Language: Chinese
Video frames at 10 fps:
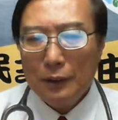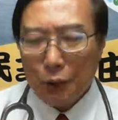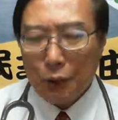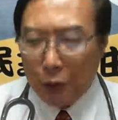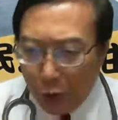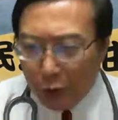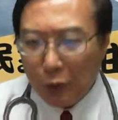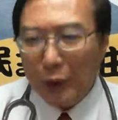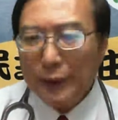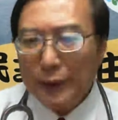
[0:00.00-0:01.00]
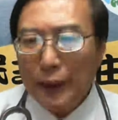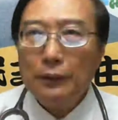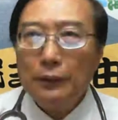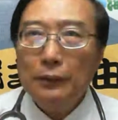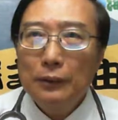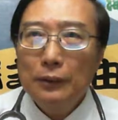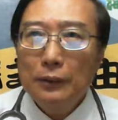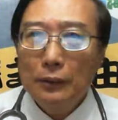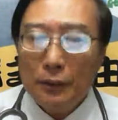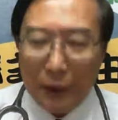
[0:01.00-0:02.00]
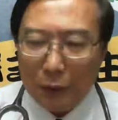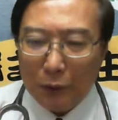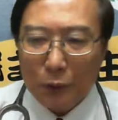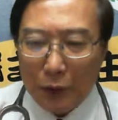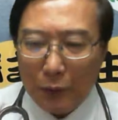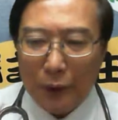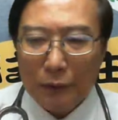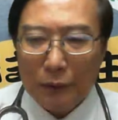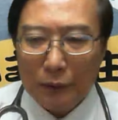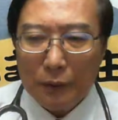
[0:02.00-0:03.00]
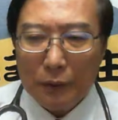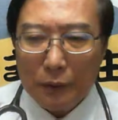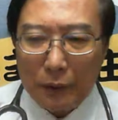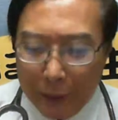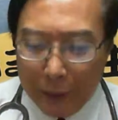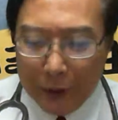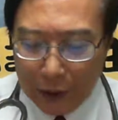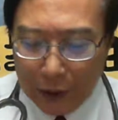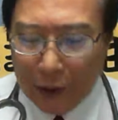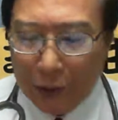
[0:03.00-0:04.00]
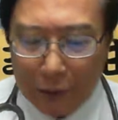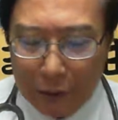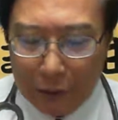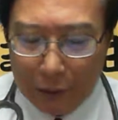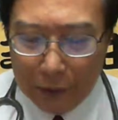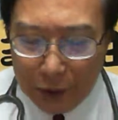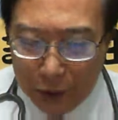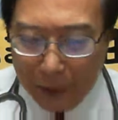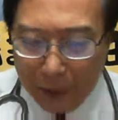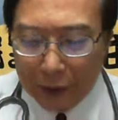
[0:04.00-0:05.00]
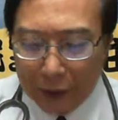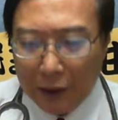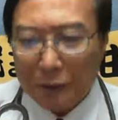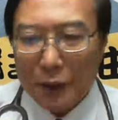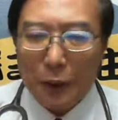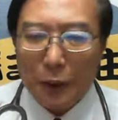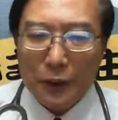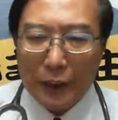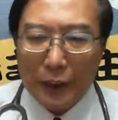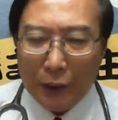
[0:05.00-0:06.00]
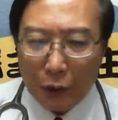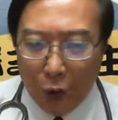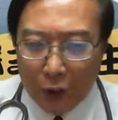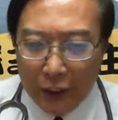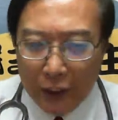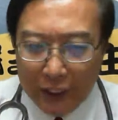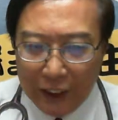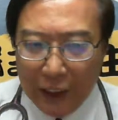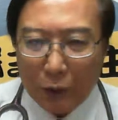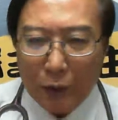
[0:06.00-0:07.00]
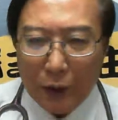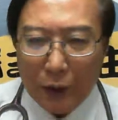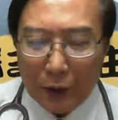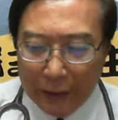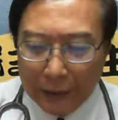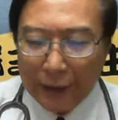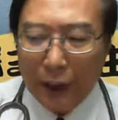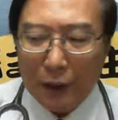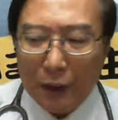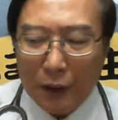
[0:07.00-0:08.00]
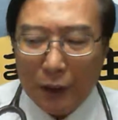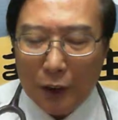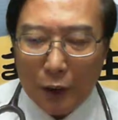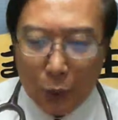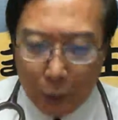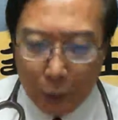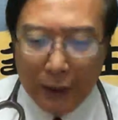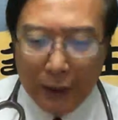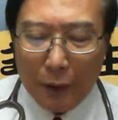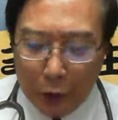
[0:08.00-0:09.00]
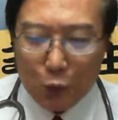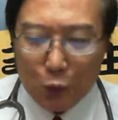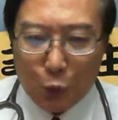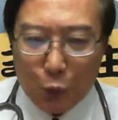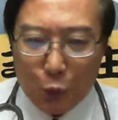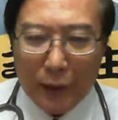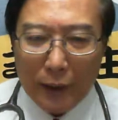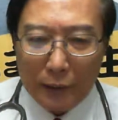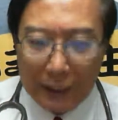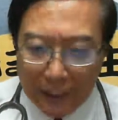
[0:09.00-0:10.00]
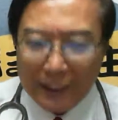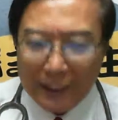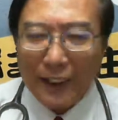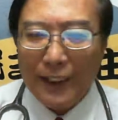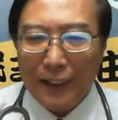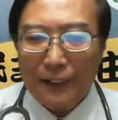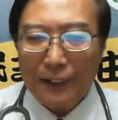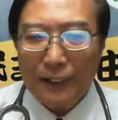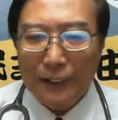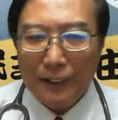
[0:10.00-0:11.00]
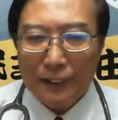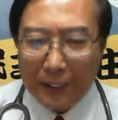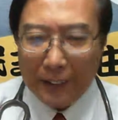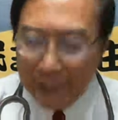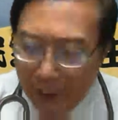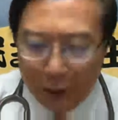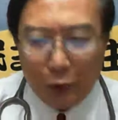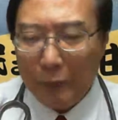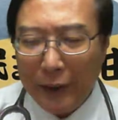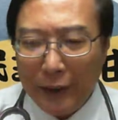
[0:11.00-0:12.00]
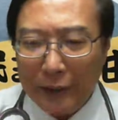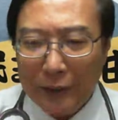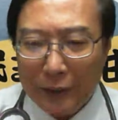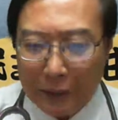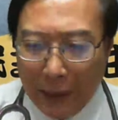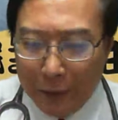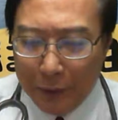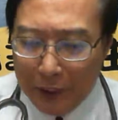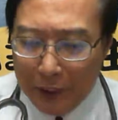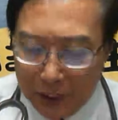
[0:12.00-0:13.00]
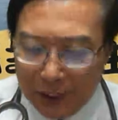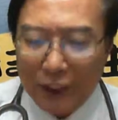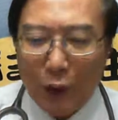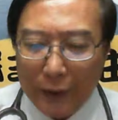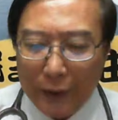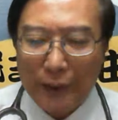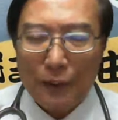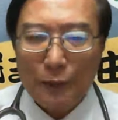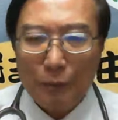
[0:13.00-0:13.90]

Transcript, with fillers: 收到好的款待。你若有机会，礼拜一下昼二十八两点，二十百分台中公园的建楼，咱伫遐有即个民主论坛，请大家来。来听看卖啊，代笔新的关系，